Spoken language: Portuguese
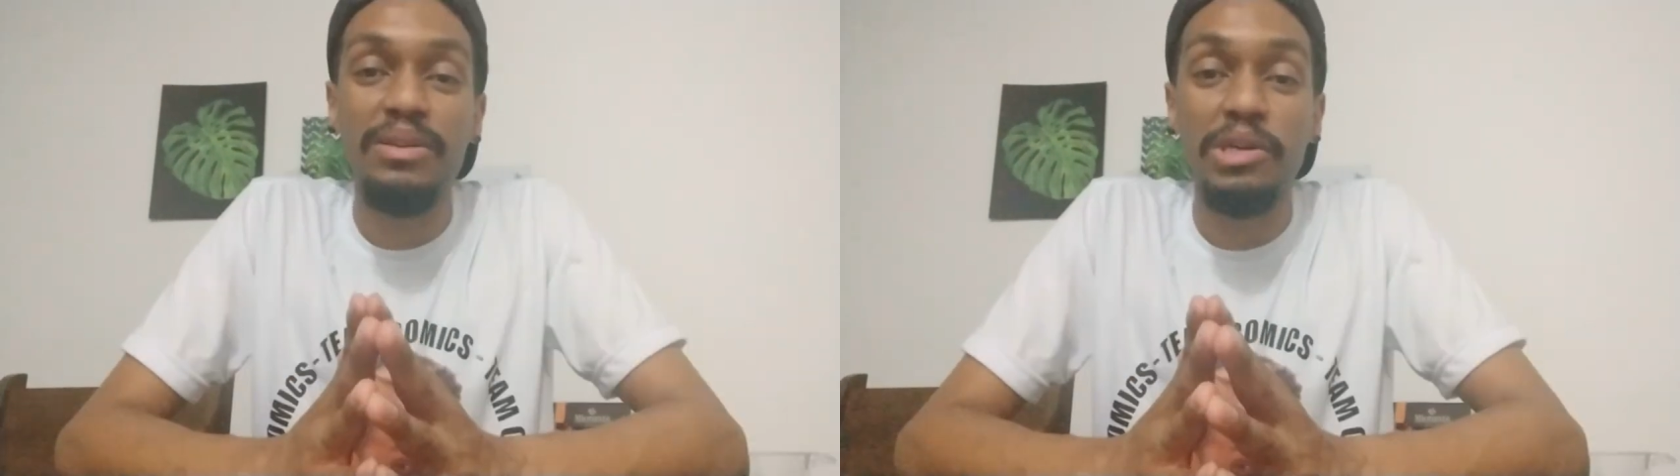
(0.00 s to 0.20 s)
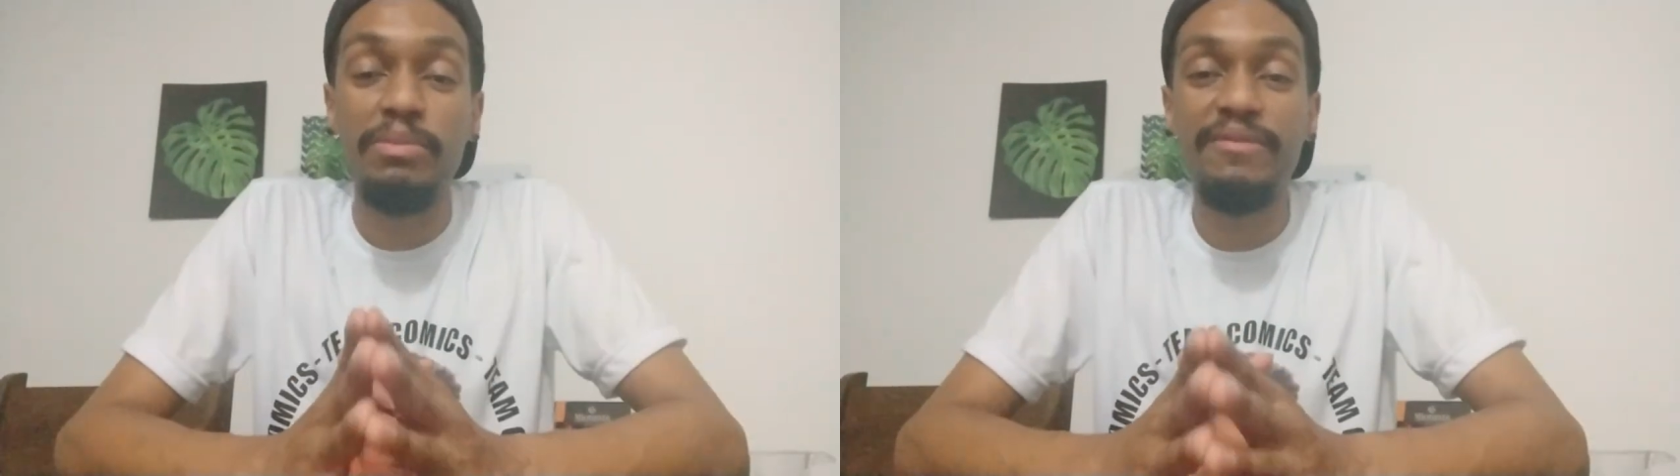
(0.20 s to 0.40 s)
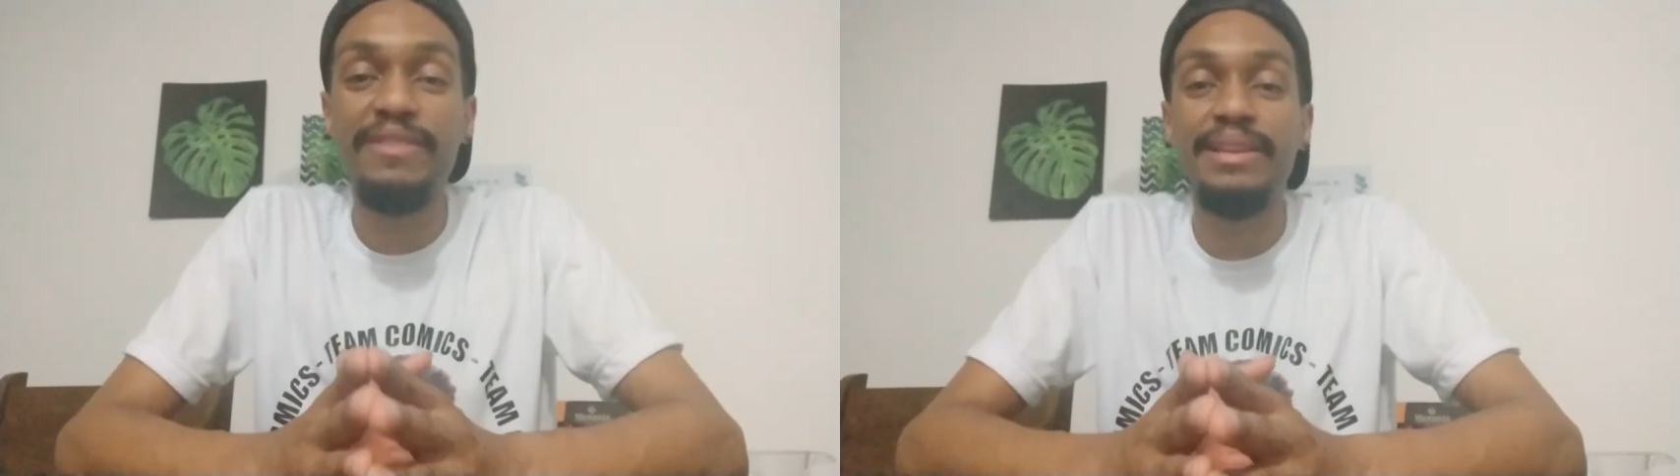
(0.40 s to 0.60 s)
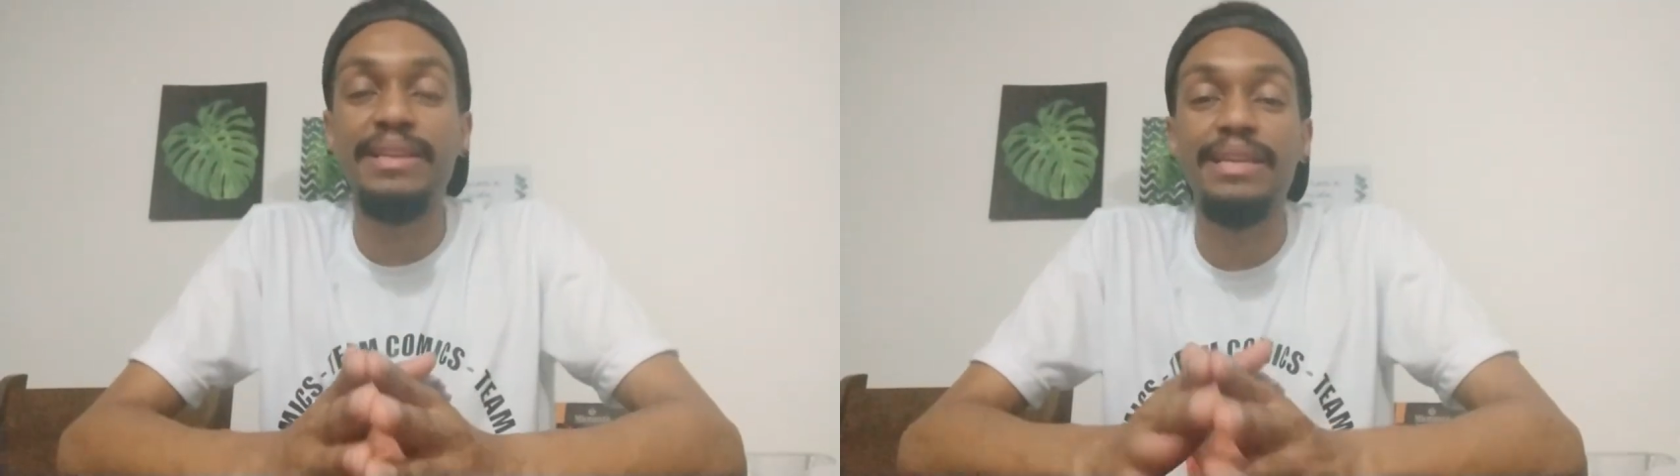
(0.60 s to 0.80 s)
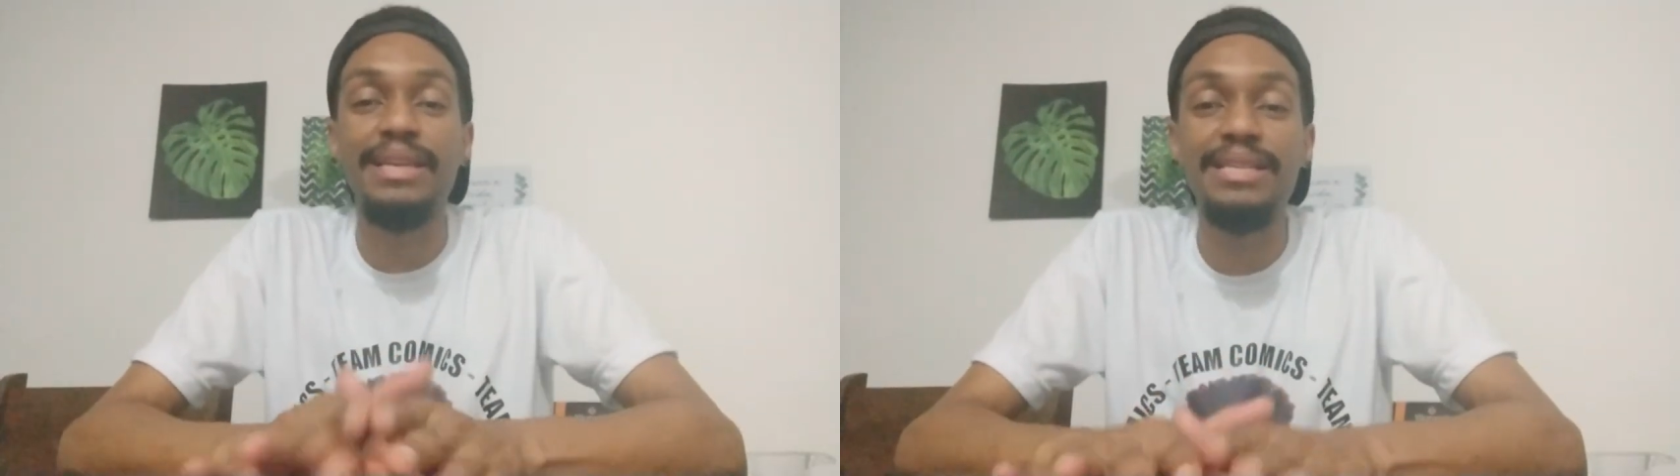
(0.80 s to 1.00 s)
Como eu
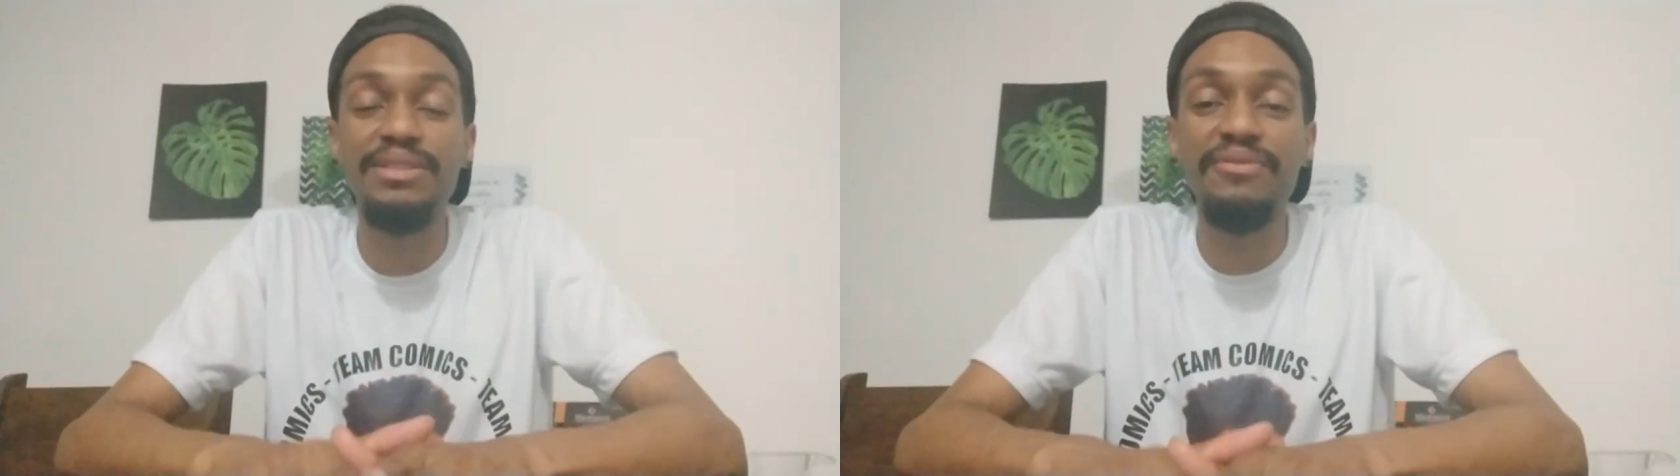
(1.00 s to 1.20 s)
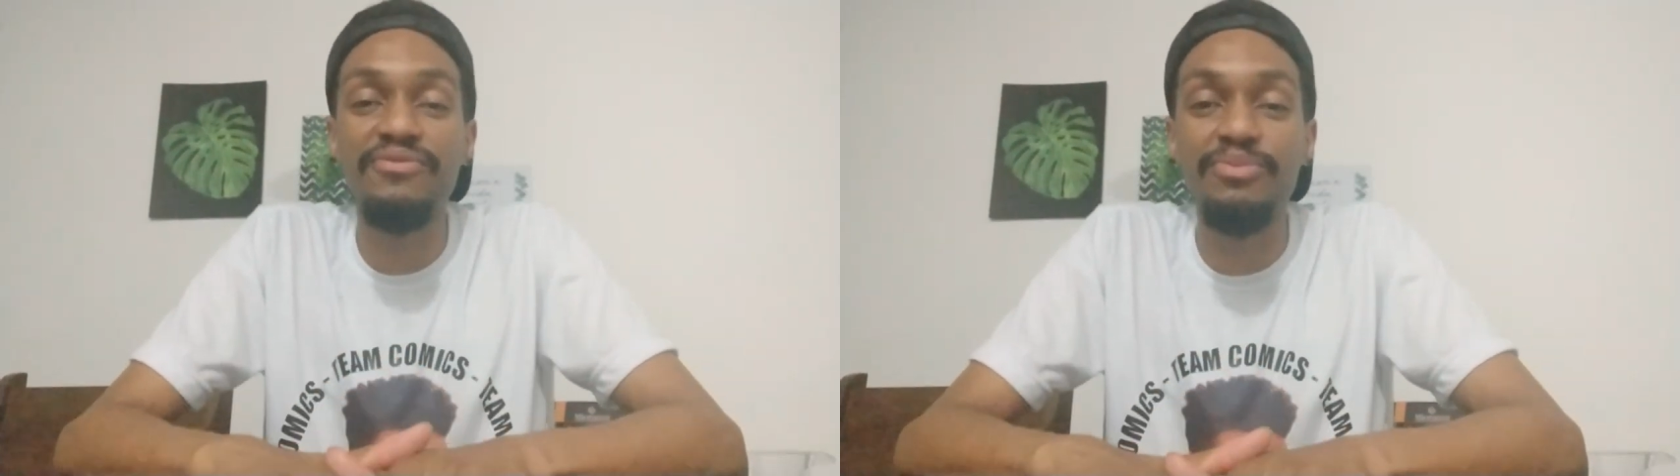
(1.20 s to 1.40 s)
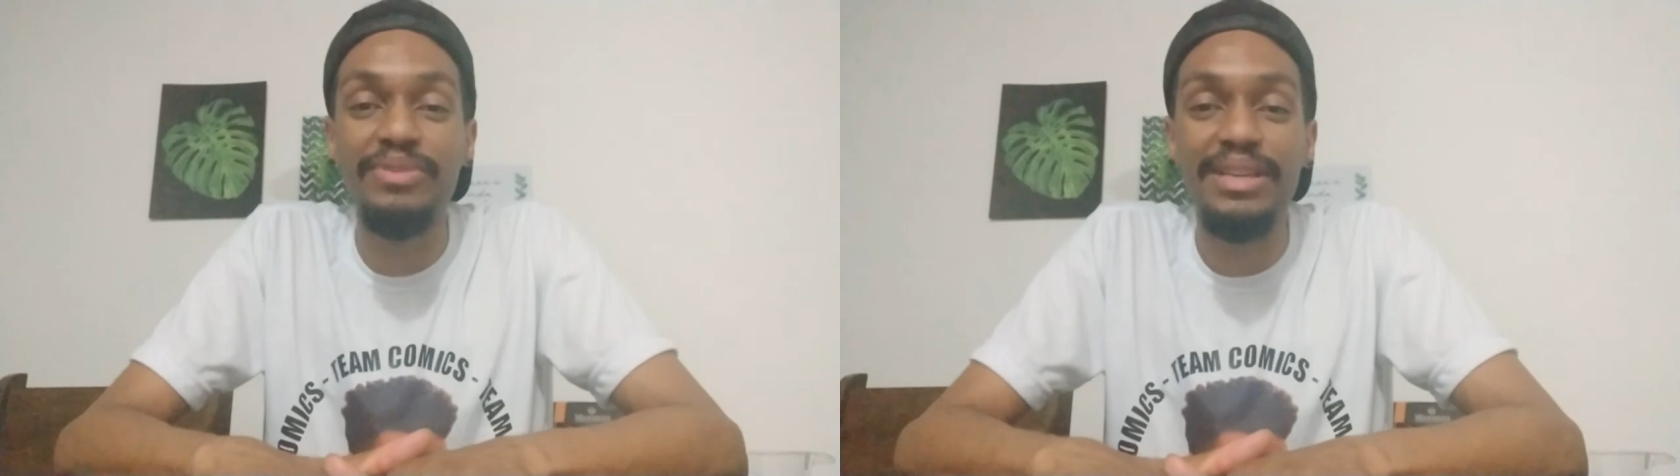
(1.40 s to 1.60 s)
falei, esse é um filme